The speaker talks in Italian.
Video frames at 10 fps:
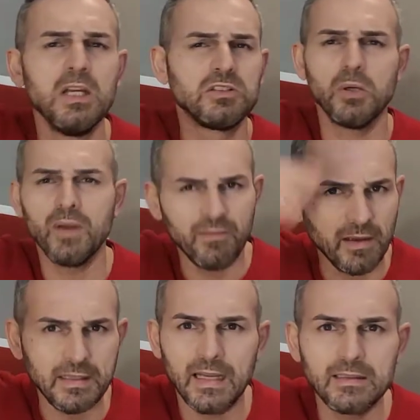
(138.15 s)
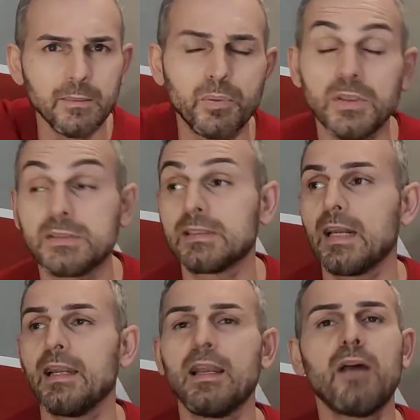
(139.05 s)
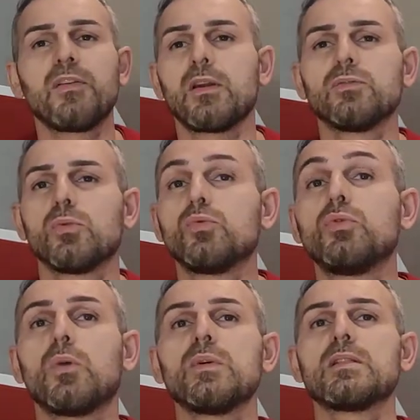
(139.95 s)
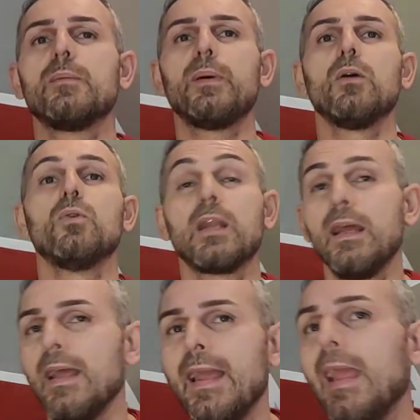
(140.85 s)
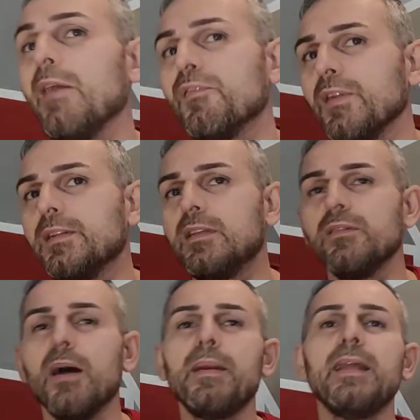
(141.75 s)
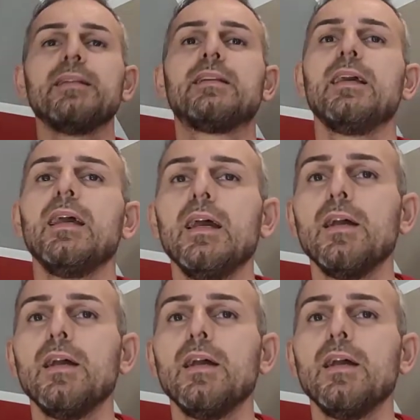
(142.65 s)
c'è una variante pure strana in Africa insomma tutte queste paure effettivamente